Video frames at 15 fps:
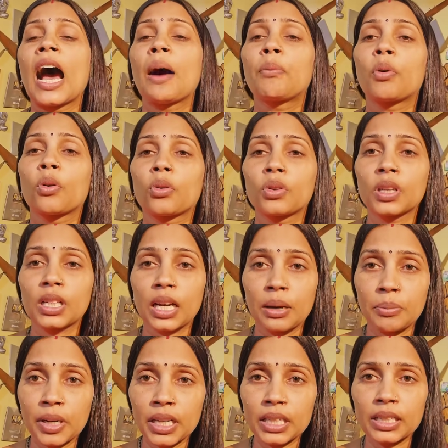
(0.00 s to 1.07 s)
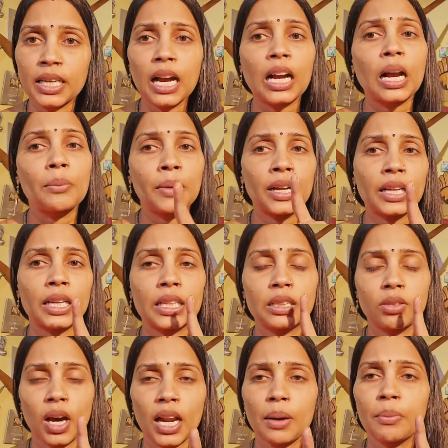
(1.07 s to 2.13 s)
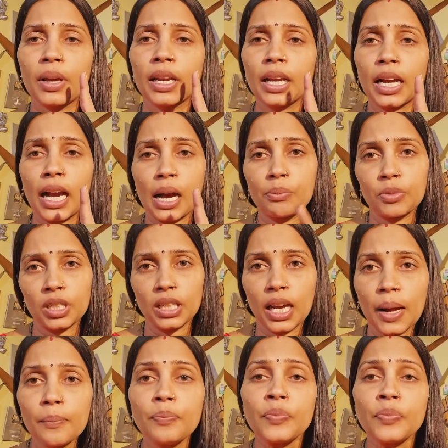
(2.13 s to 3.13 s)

आप लोगों ने कमेंट किया कमेंट के द्वारा मैंने काम किया